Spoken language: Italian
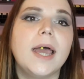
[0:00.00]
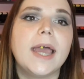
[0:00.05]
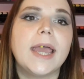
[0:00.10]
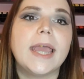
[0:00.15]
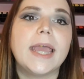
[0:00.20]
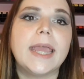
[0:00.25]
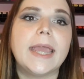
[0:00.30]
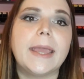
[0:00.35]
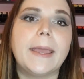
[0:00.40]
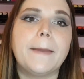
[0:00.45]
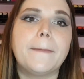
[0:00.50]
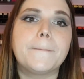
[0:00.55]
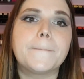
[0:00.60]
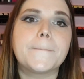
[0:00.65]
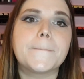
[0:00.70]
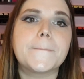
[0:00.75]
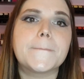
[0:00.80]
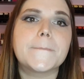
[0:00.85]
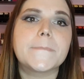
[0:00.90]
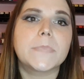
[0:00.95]
E
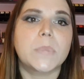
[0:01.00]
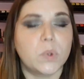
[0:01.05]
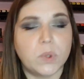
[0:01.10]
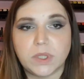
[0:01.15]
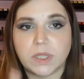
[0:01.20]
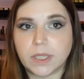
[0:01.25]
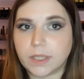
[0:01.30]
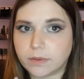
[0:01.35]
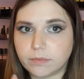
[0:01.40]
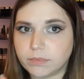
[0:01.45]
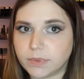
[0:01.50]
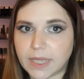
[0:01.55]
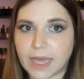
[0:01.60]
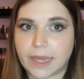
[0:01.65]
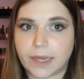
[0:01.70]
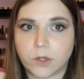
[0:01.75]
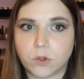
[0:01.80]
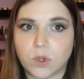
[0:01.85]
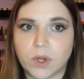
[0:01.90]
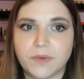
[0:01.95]
ehm, quindi chi è
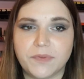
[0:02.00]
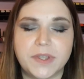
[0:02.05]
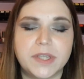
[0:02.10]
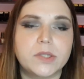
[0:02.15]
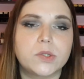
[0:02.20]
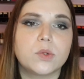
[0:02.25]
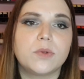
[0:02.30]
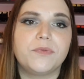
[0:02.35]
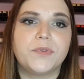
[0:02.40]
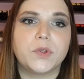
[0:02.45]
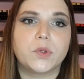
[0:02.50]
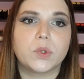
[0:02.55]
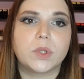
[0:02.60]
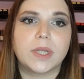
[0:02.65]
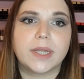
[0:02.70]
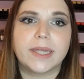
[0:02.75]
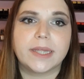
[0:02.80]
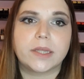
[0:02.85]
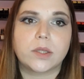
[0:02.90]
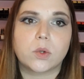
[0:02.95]
che non l'ha visto il video
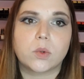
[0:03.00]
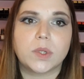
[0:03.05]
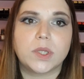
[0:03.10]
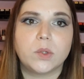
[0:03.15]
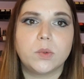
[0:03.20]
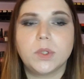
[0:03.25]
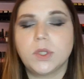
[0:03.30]
del Get Away